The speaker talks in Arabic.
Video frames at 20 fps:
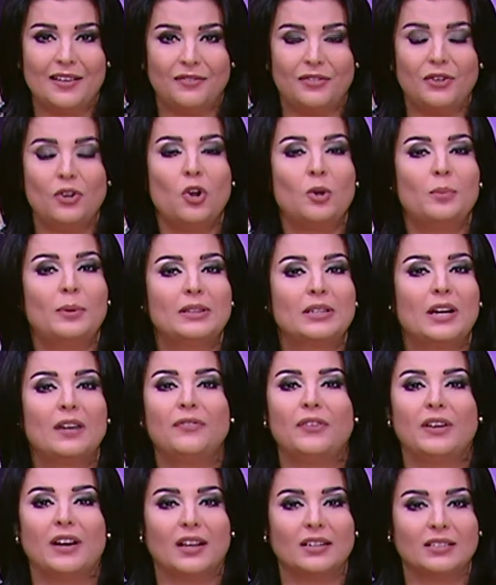في لعبه
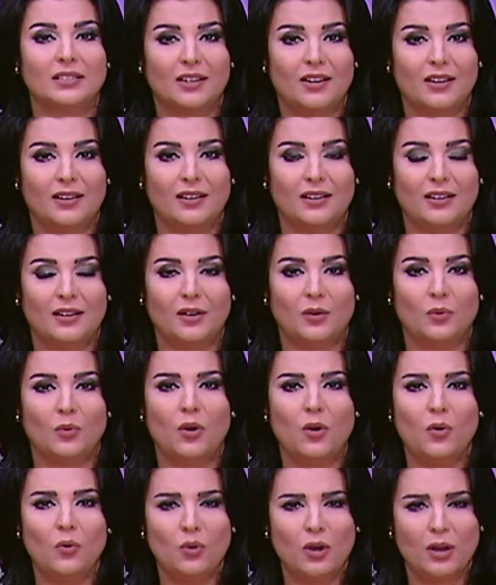رفع الاثقال
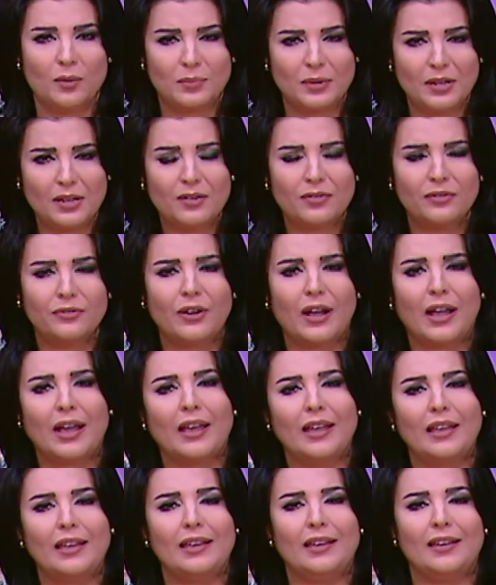وهو
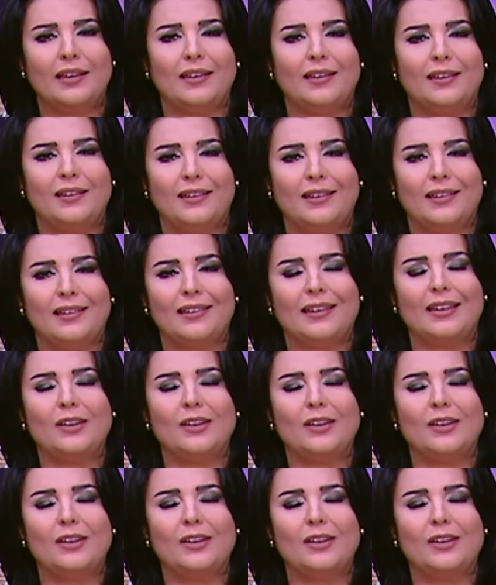بيرفع آه،